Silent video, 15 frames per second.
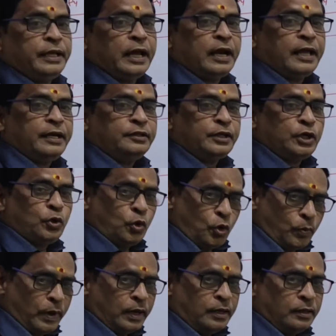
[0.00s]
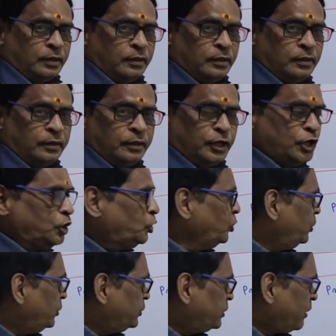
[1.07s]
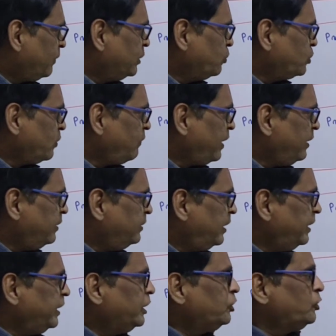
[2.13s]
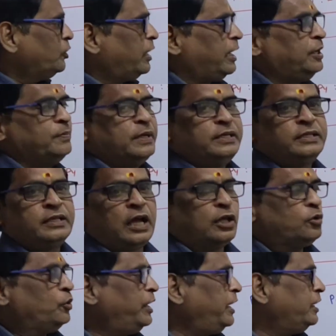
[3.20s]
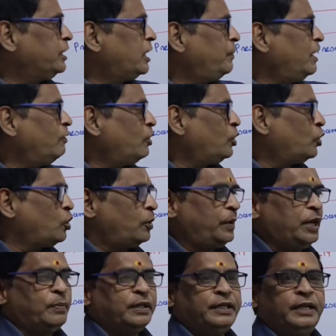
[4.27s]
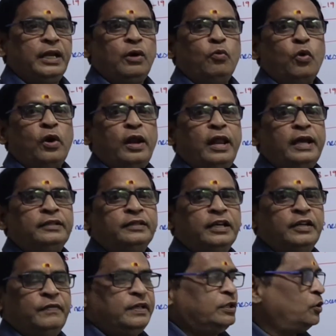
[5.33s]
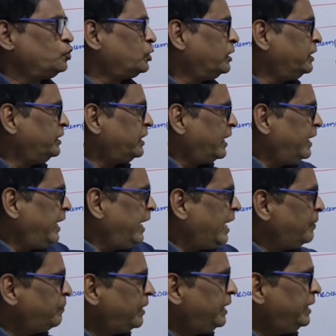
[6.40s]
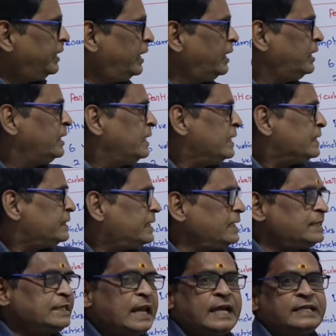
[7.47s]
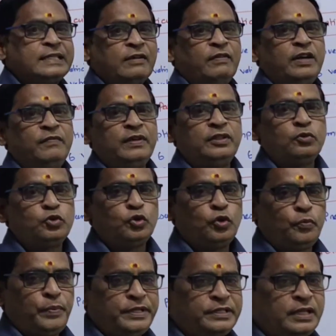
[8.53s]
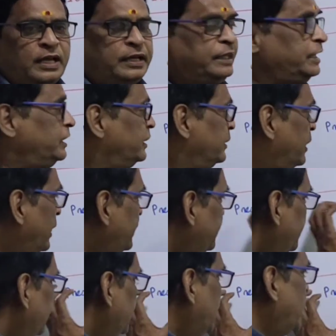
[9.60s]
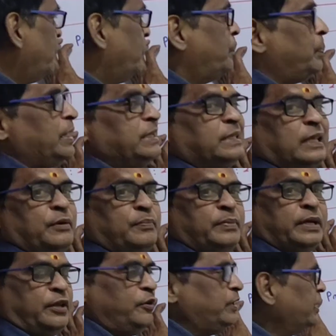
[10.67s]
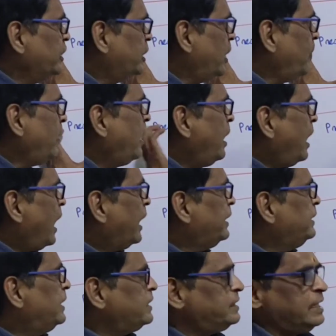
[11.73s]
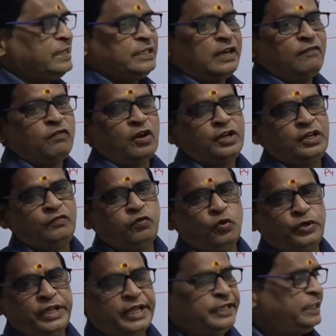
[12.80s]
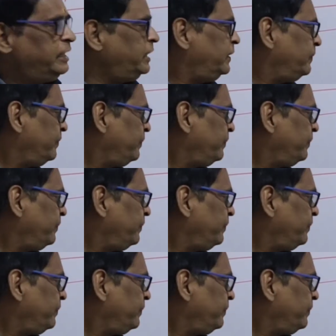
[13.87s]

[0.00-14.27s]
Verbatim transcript: ஏழாயிரத்தி ஐநூறுரூபா இன்ட்டு செவன் தௌசண்ட் ஃபைவ் ஹண்ட்ரட் இன்ட்டு நைன் மந்த்ஸ் அதனுடைய இன்கம் எவ்வளோ இருக்கும் அப்படின்னு பார்த்தீங்கன்னா ஒன் லேக் தேர்ட்டி ஃபைவ் தௌசண்ட் இது ரெண்டும் ஆட் பண்ணிங்கன்னா சிக்ஸ் லேக் செவன்ட்டி ஃபைவ் தௌசண்ட் ருபீஸ் தான் இதுதான் இன்கம் ப்ரிசென்டிவ் இன்கம் அண்டர் செக்ஷன் ஃபார்ட்டி ஃபோர் ஏஇ